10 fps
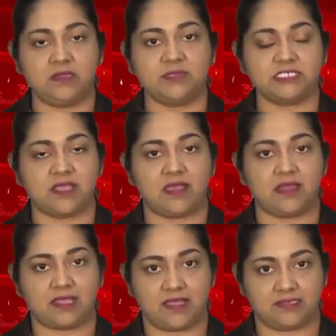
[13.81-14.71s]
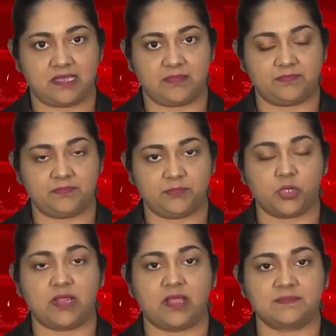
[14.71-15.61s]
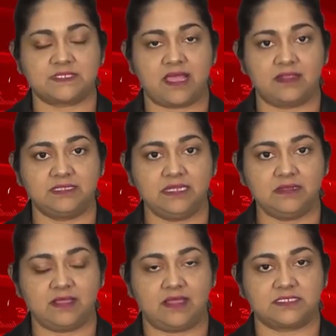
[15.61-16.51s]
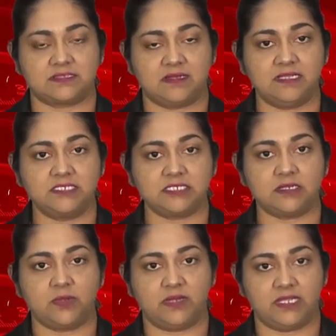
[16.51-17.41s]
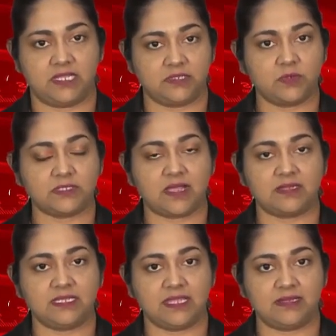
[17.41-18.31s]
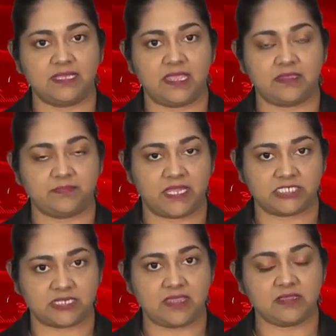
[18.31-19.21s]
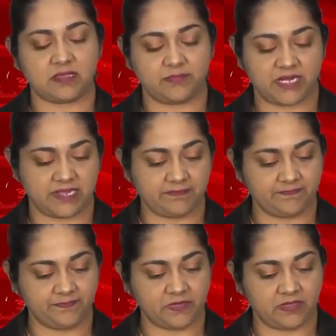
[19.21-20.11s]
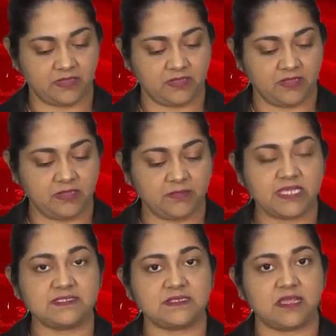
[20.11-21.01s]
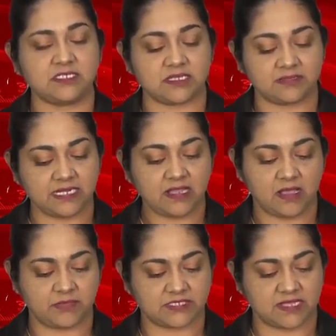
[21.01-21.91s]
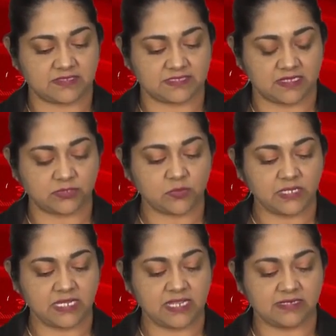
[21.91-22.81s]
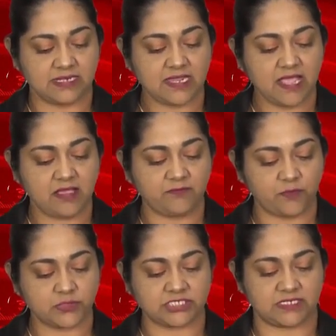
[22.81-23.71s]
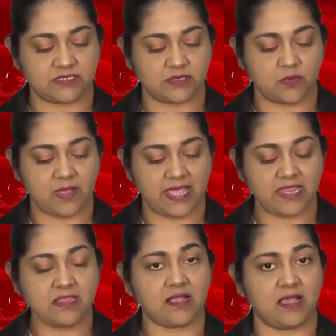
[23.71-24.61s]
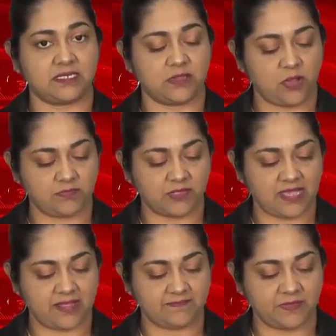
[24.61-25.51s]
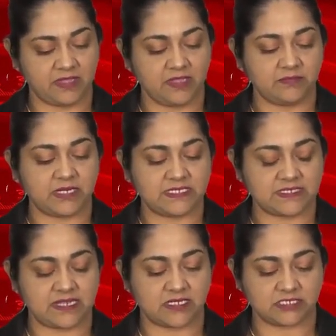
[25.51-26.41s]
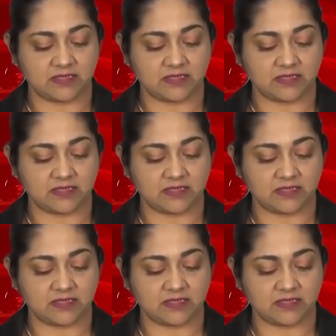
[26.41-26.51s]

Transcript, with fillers: नमस्कार आदाब प्रोग्राम सात दिन आज सनीचर यूली के दो तारीख के लिए पेश आई खबरें प्रेसिडेंट चंद्रिका प्रसाद सांतो की यह नया फोर सीटर हुआ है कारिकॉम का प्रेसिडेंट